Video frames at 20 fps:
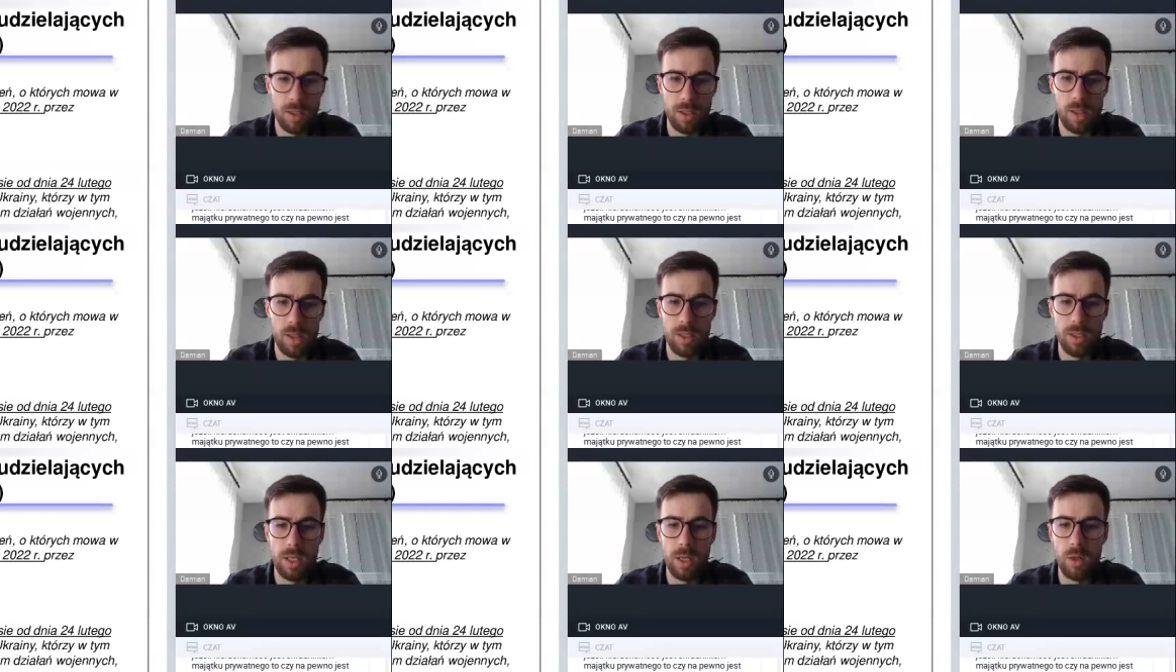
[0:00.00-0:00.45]

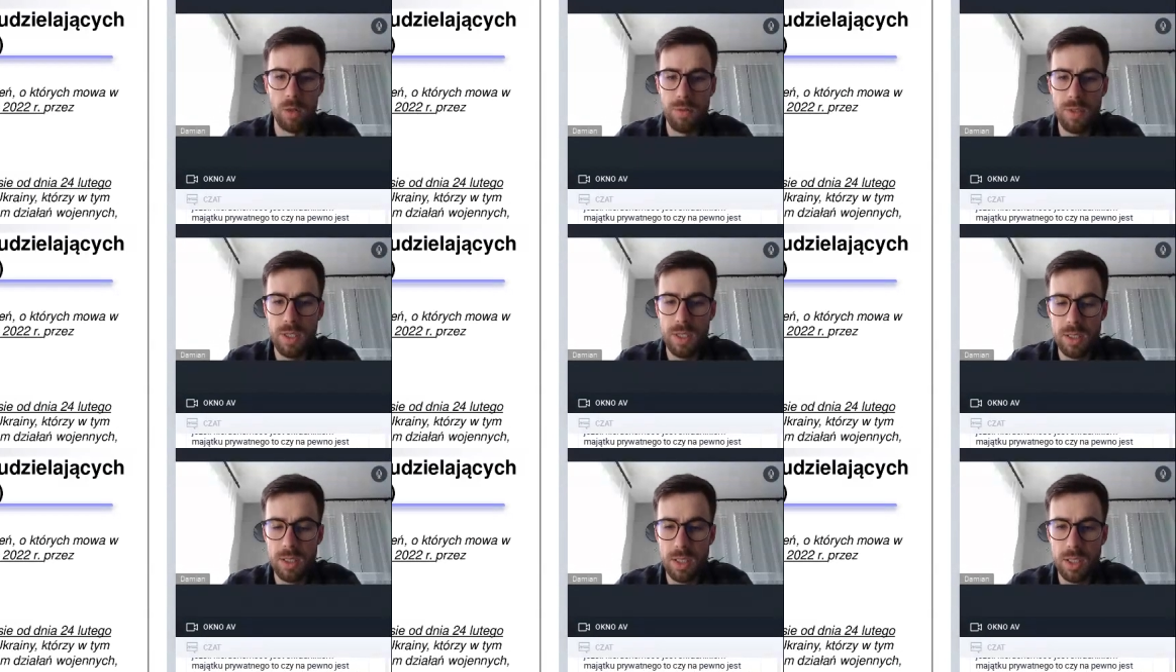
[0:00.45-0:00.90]
e,
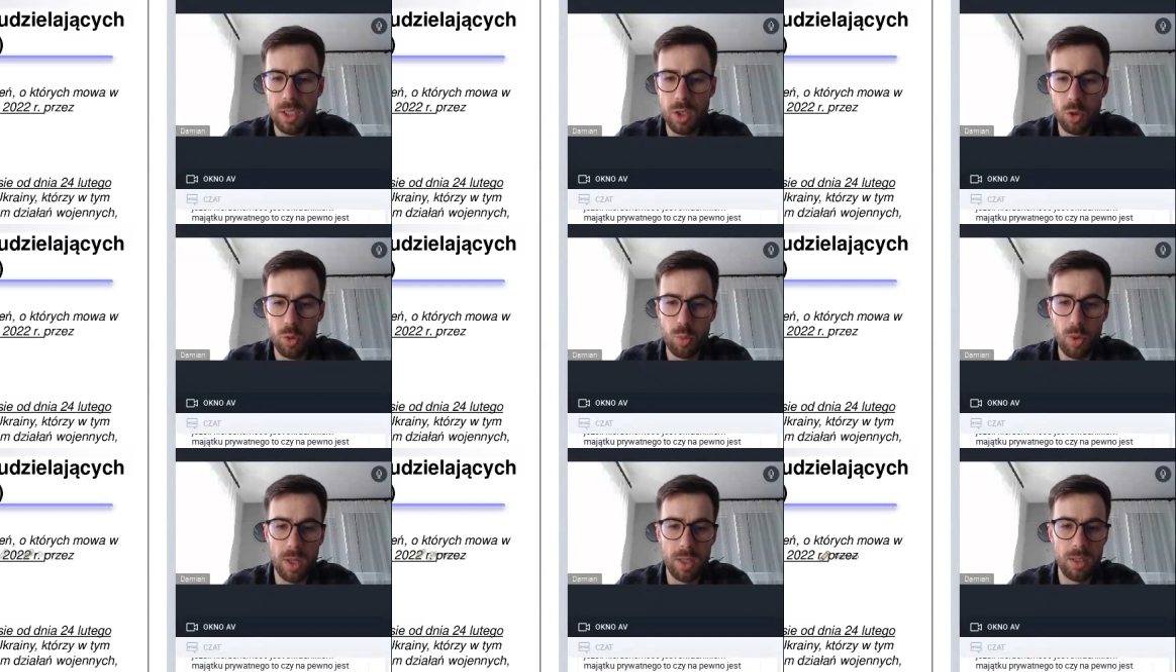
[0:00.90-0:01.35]
darowizny,
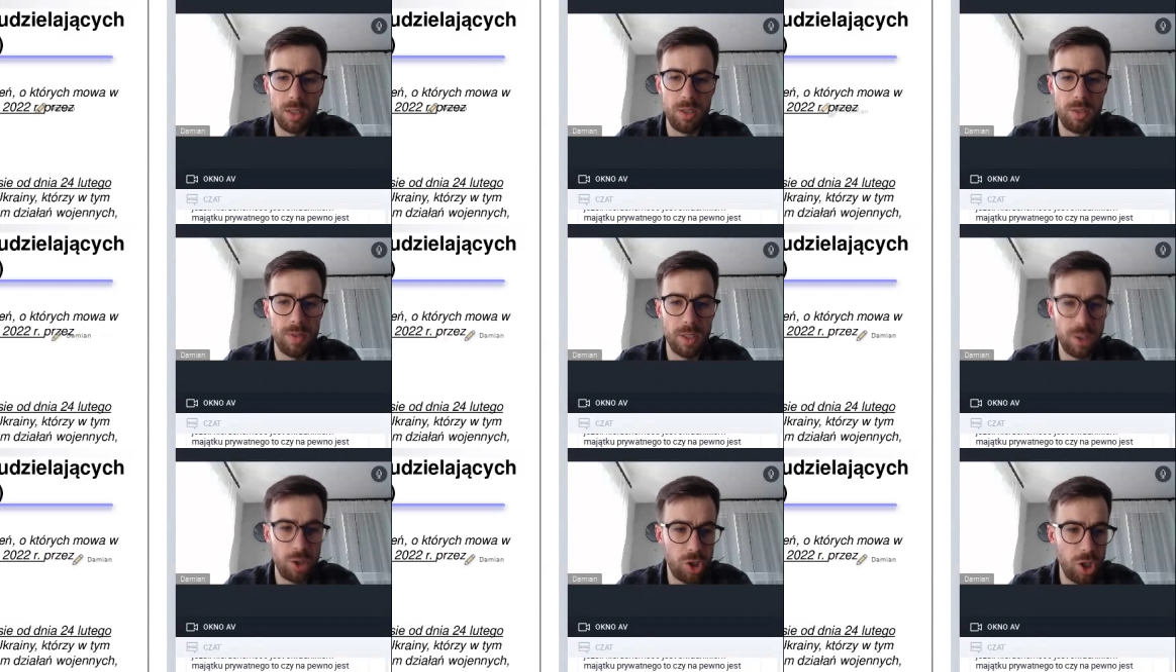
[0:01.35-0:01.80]

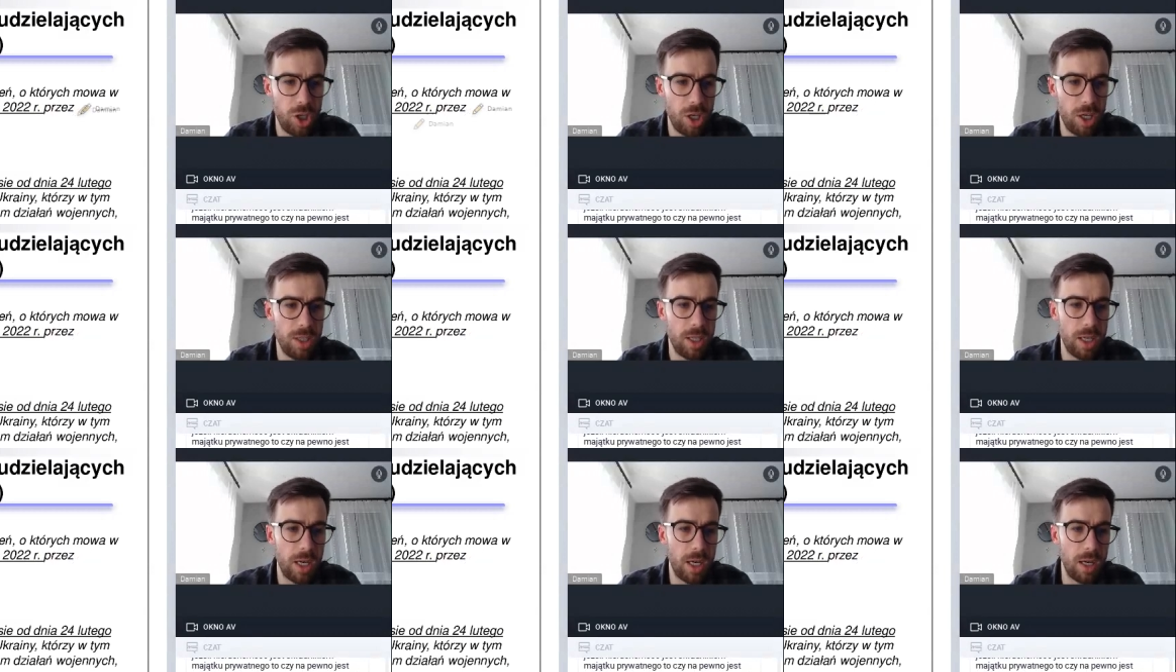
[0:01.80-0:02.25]
nieodpłatne
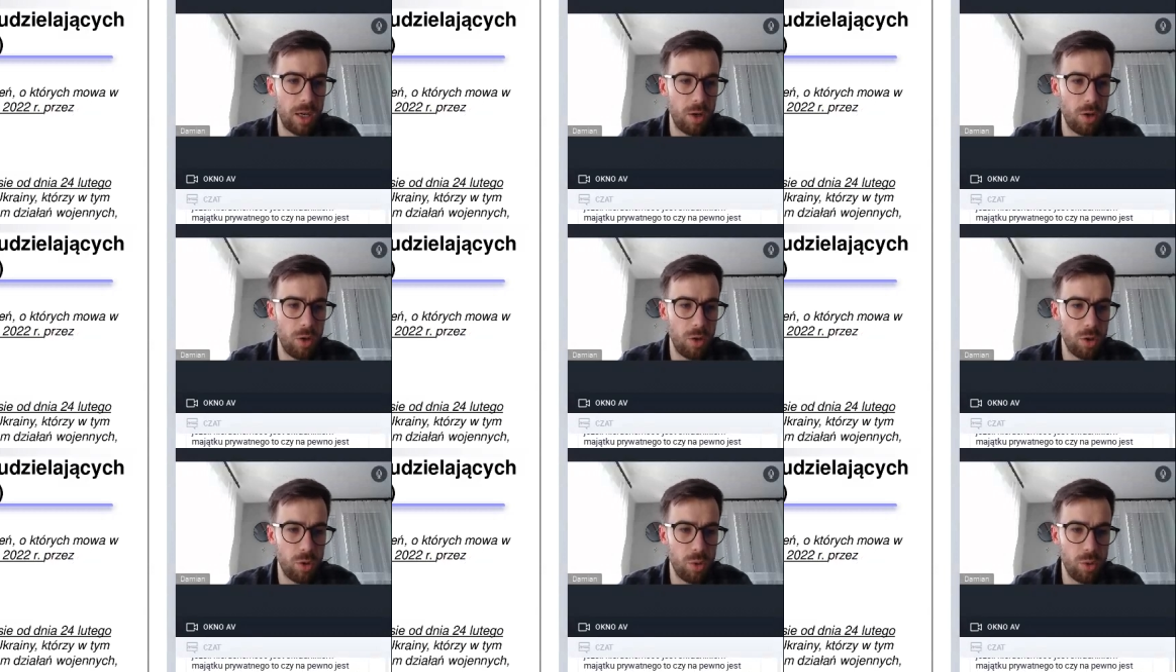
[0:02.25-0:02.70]

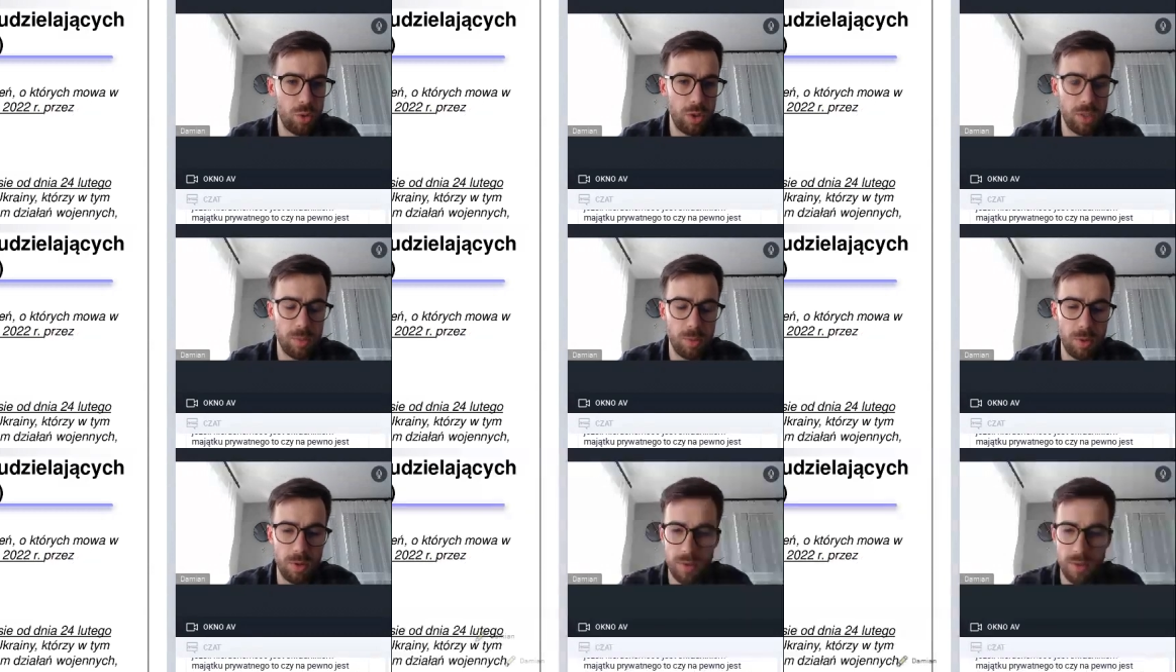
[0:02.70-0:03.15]
świadczenia, o
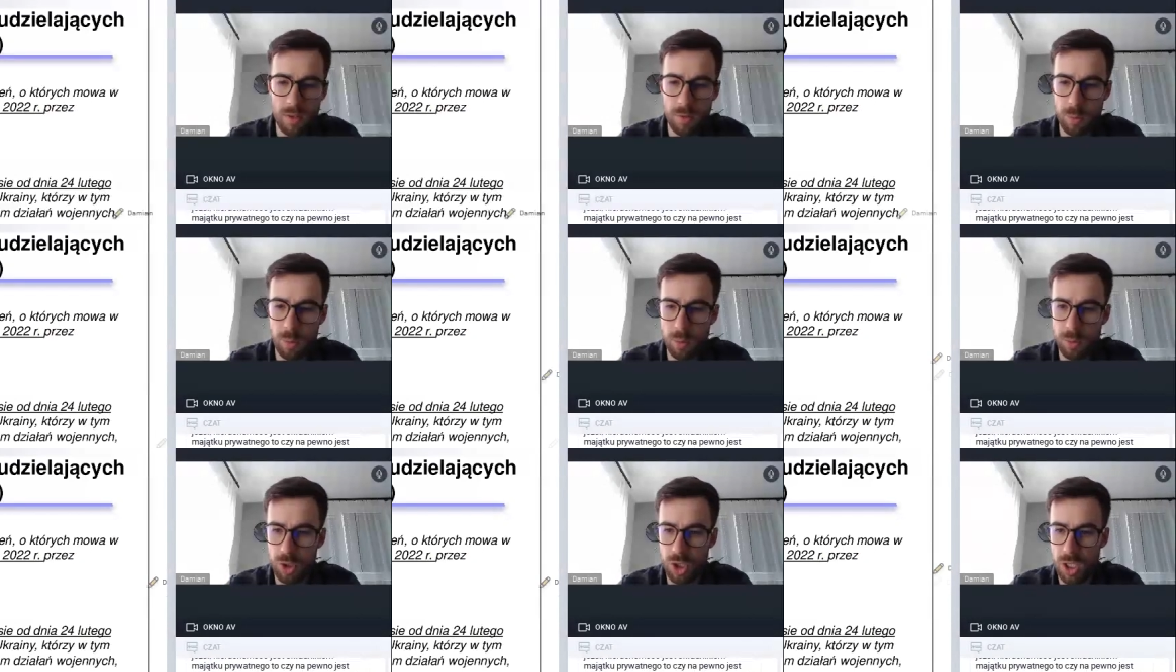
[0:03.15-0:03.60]
których
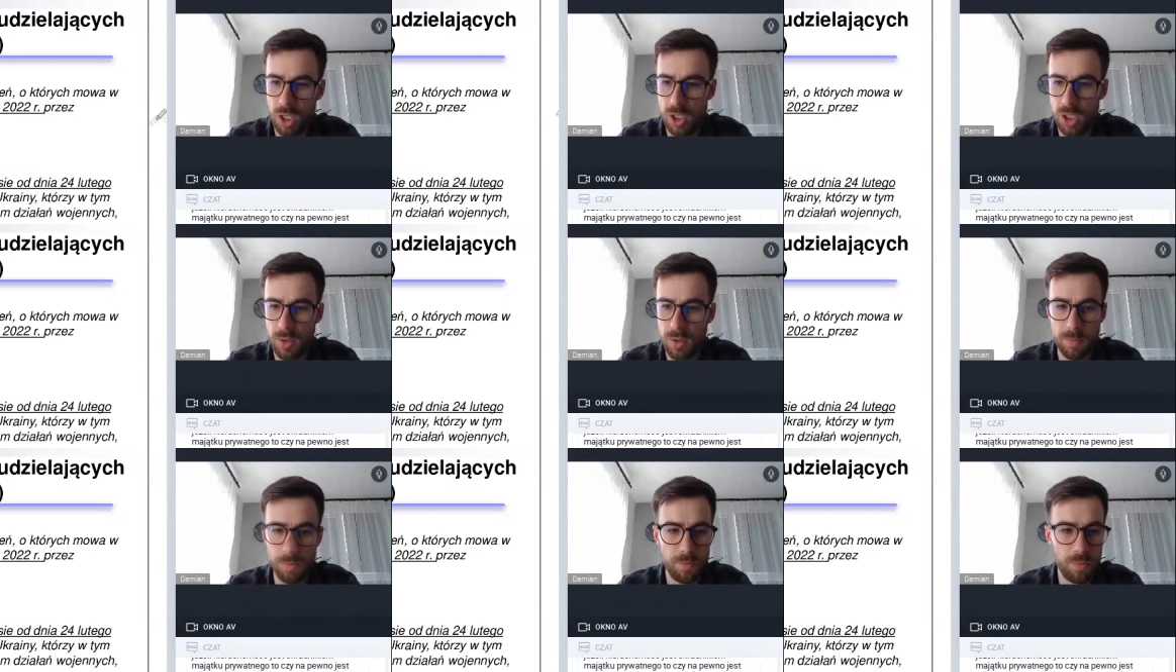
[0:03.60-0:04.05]
mowa w
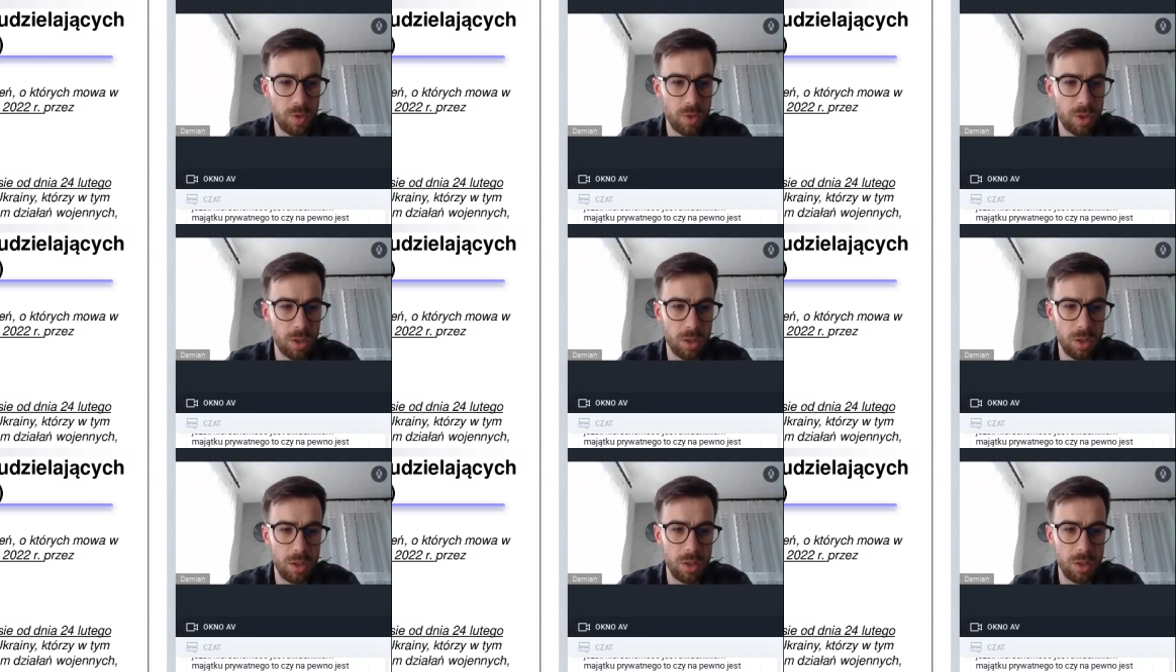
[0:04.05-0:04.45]
poprzednim,